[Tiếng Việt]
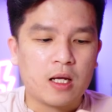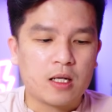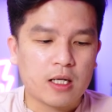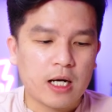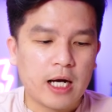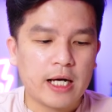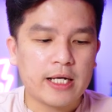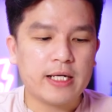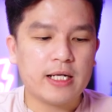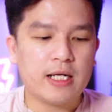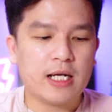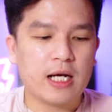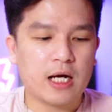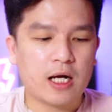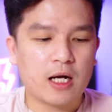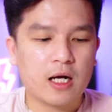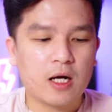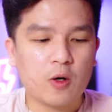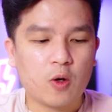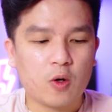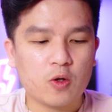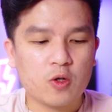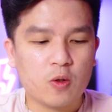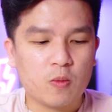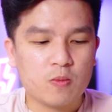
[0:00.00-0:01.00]
đây là
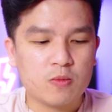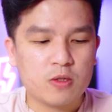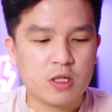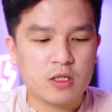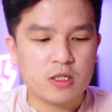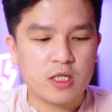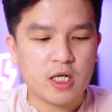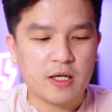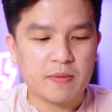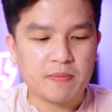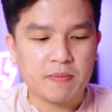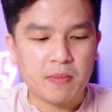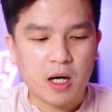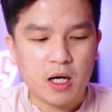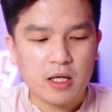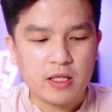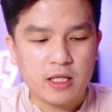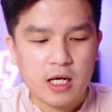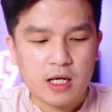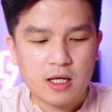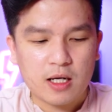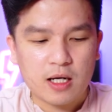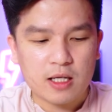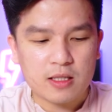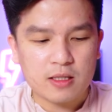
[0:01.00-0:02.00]
cái nội dung chương trình mới
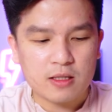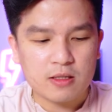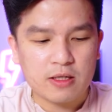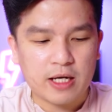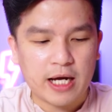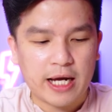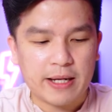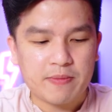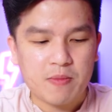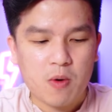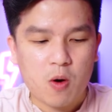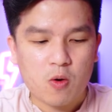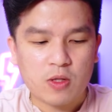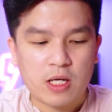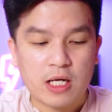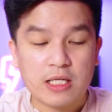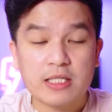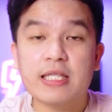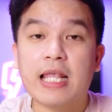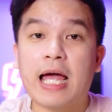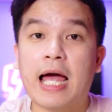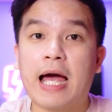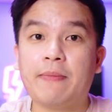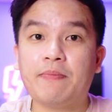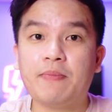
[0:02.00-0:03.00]
nhất là từ ngày 1 tháng
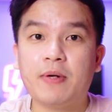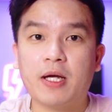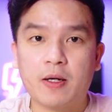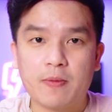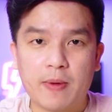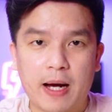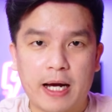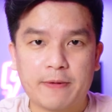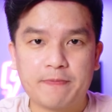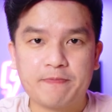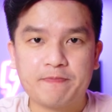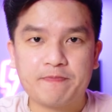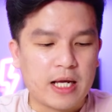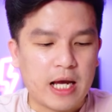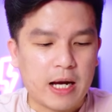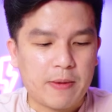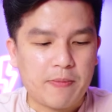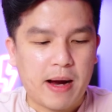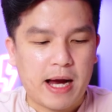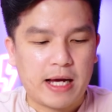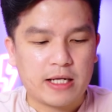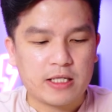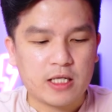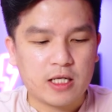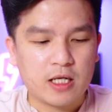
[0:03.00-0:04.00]
8 này các bạn các
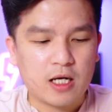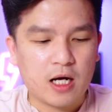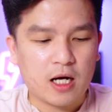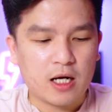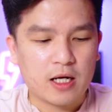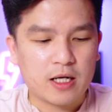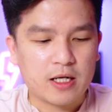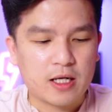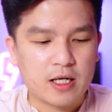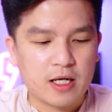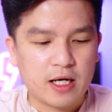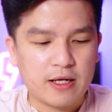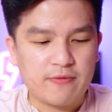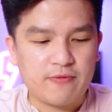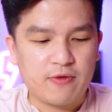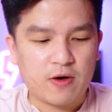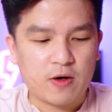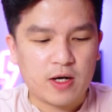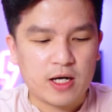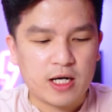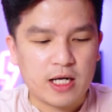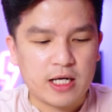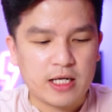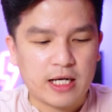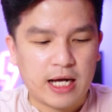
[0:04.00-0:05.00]
bạn chỉ cần click vào
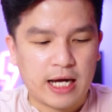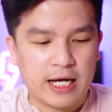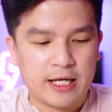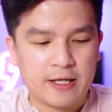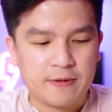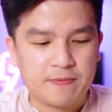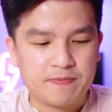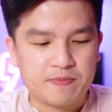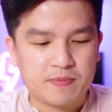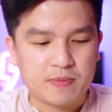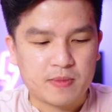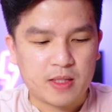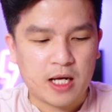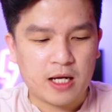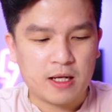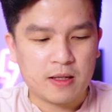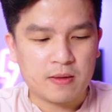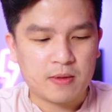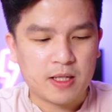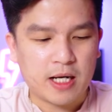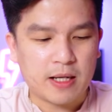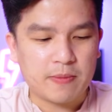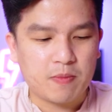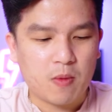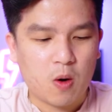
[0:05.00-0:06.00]
cái link này đây
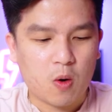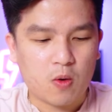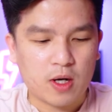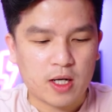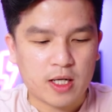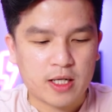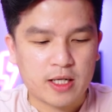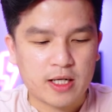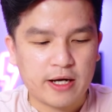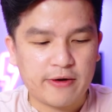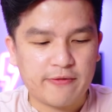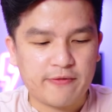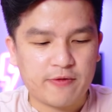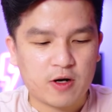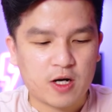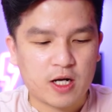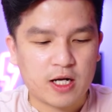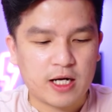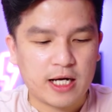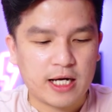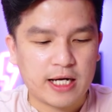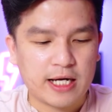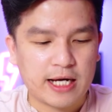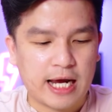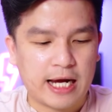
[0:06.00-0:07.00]
cách một là click vào
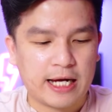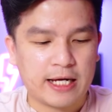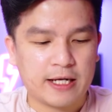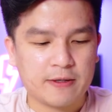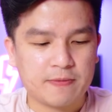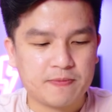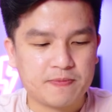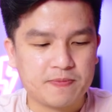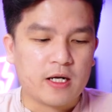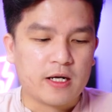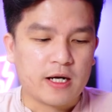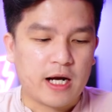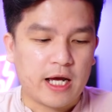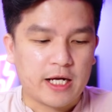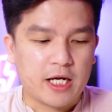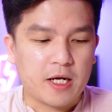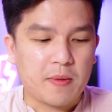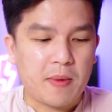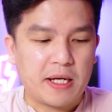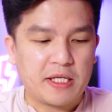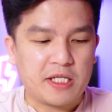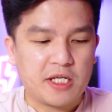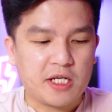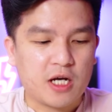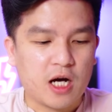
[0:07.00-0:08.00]
cái link này đây
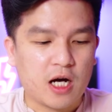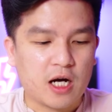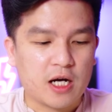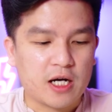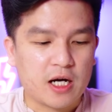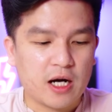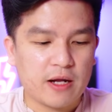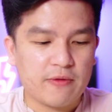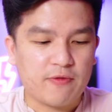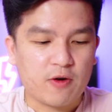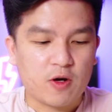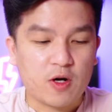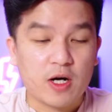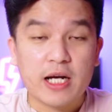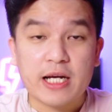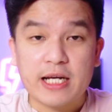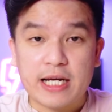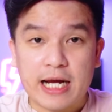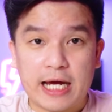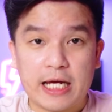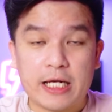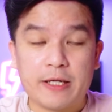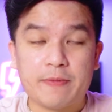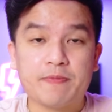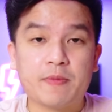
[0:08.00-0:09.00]
các bạn chỉ cần click vào cái link
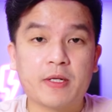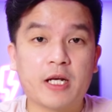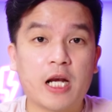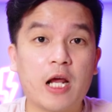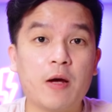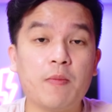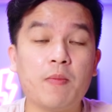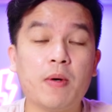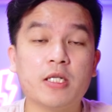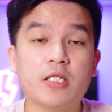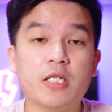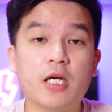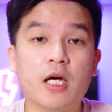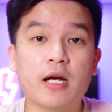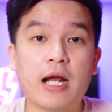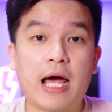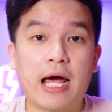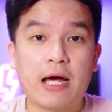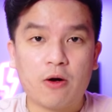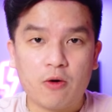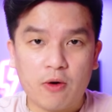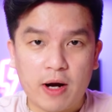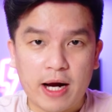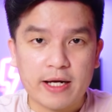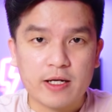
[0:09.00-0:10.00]
này nếu mà trên
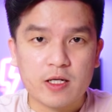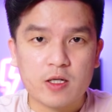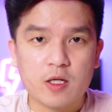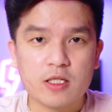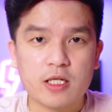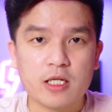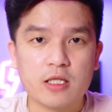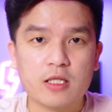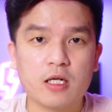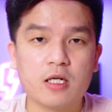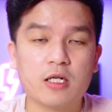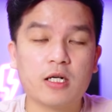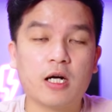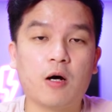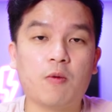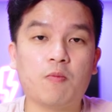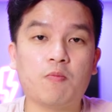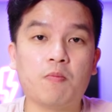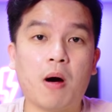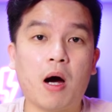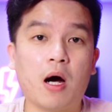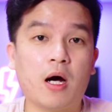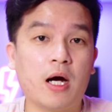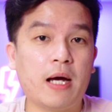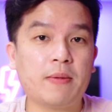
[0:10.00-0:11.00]
iOS nó sẽ tự
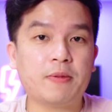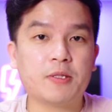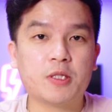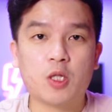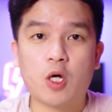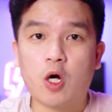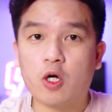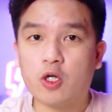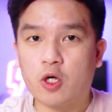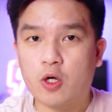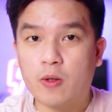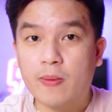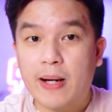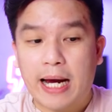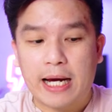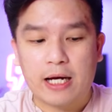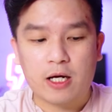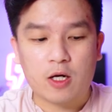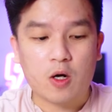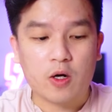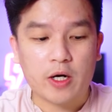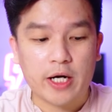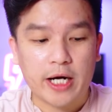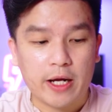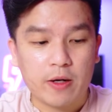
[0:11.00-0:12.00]
động mở App Store cho các bạn
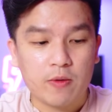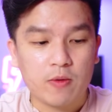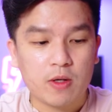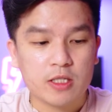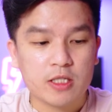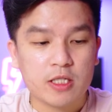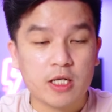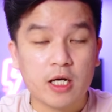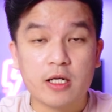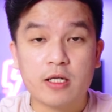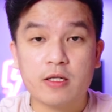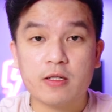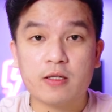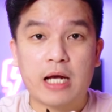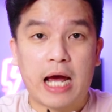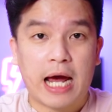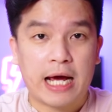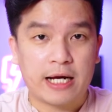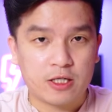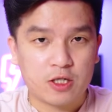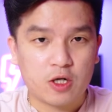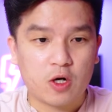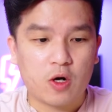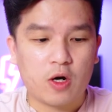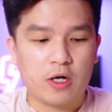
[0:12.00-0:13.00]
còn nếu ở trên
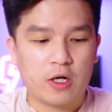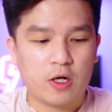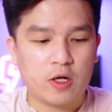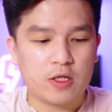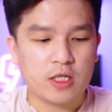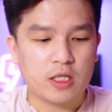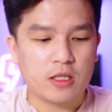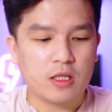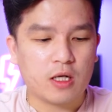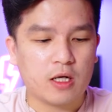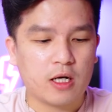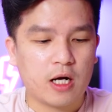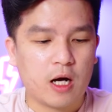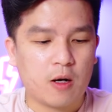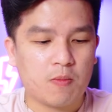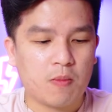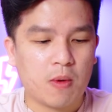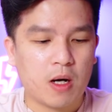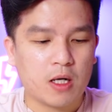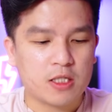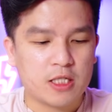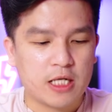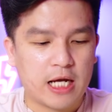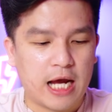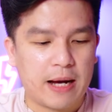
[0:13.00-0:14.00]
Android nó sẽ tự động
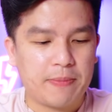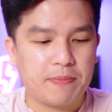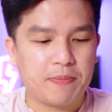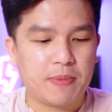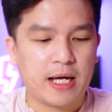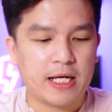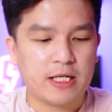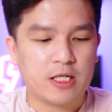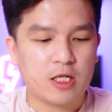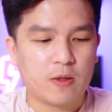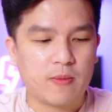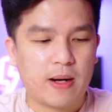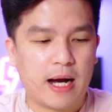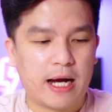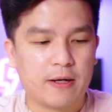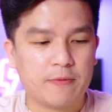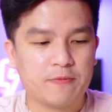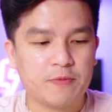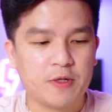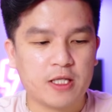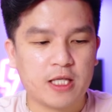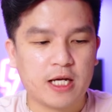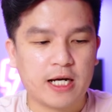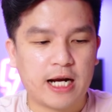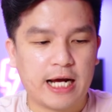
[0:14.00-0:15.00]
mở CH Play cho các bạn
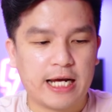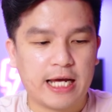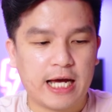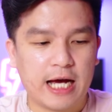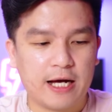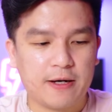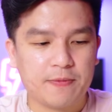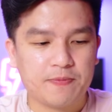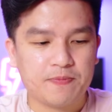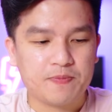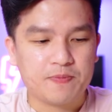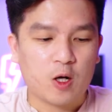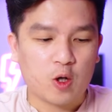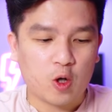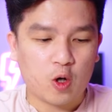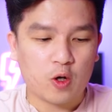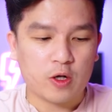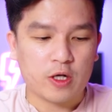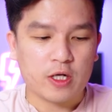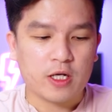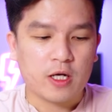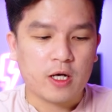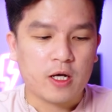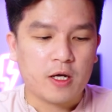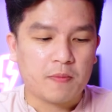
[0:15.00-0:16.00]
như thế này ha
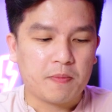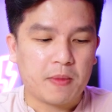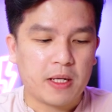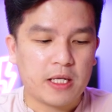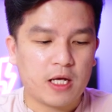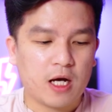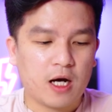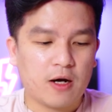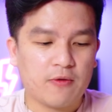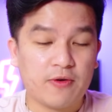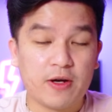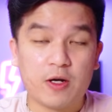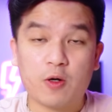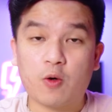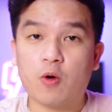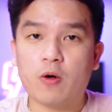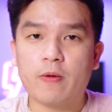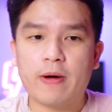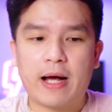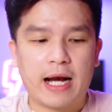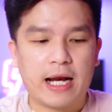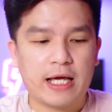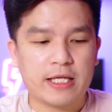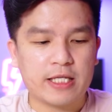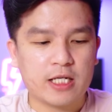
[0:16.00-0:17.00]
rồi bây giờ việc của các
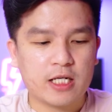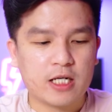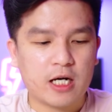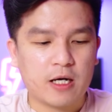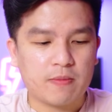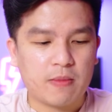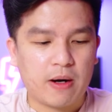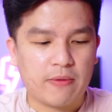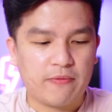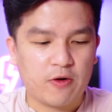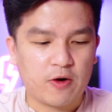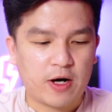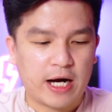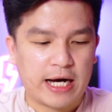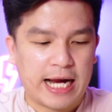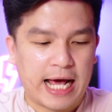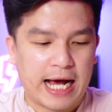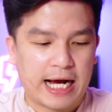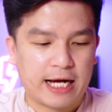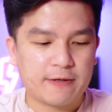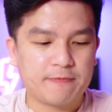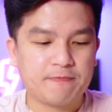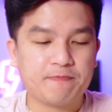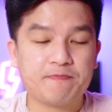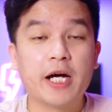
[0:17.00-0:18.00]
bạn là chỉ cần bấm vào cài
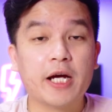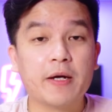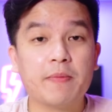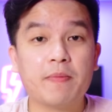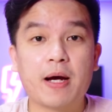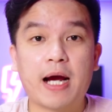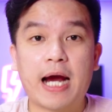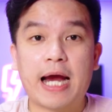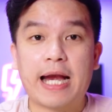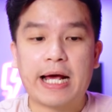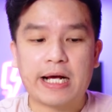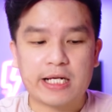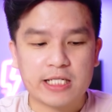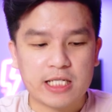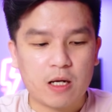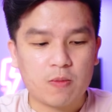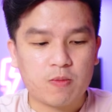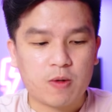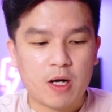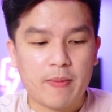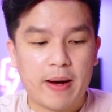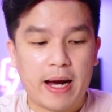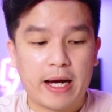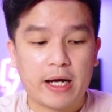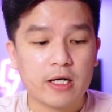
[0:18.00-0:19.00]
đặt khi mà cài đặt
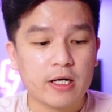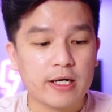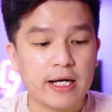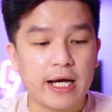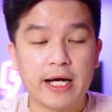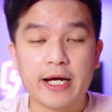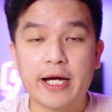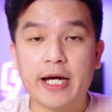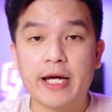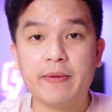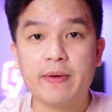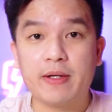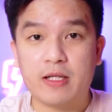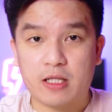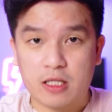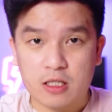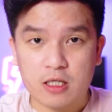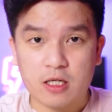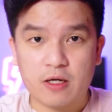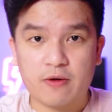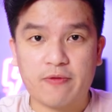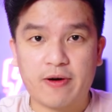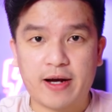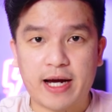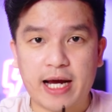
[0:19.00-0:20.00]
xong các bạn cứ đăng ký bình
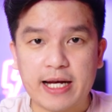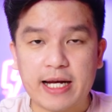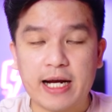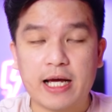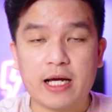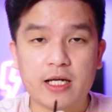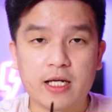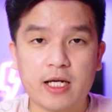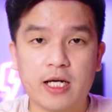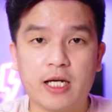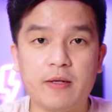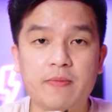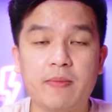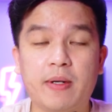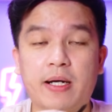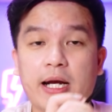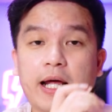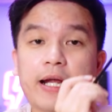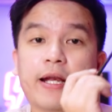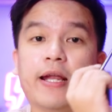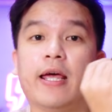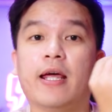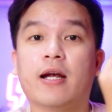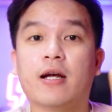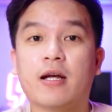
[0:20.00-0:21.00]
thường và cách đăng ký mình
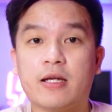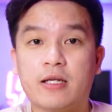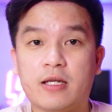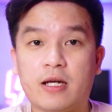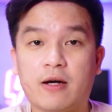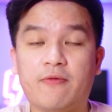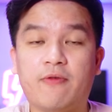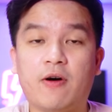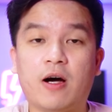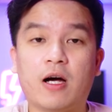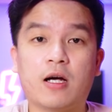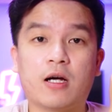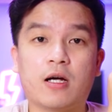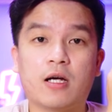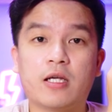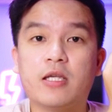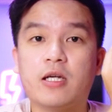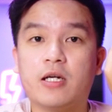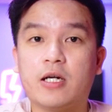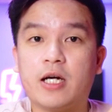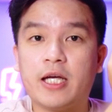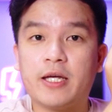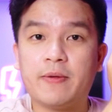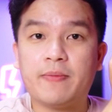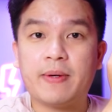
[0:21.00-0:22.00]
đã để link ở phần
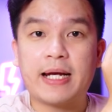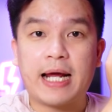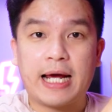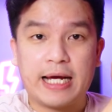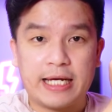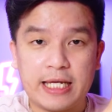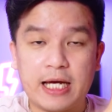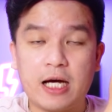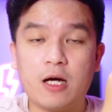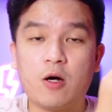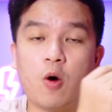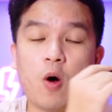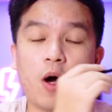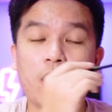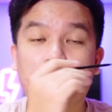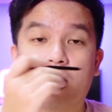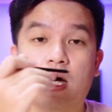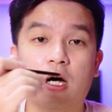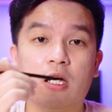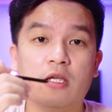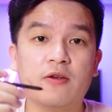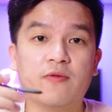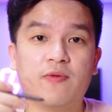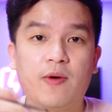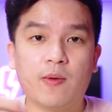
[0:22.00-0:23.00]
chữ y bên này nhé hoặc là
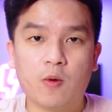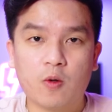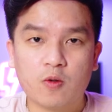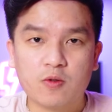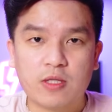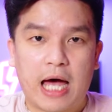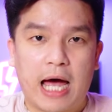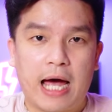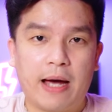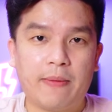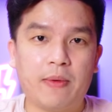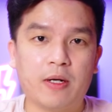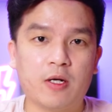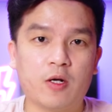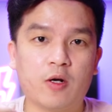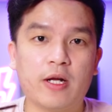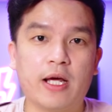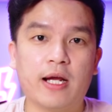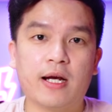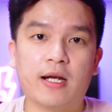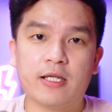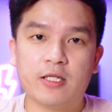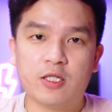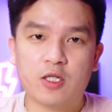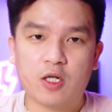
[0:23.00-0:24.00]
ở dưới phần mô tả mình có
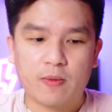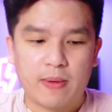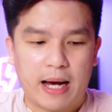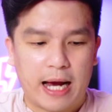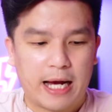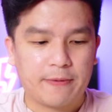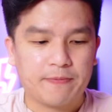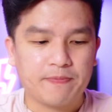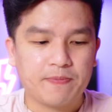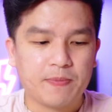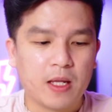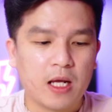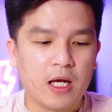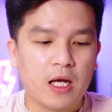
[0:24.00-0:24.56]
để link cho các bạn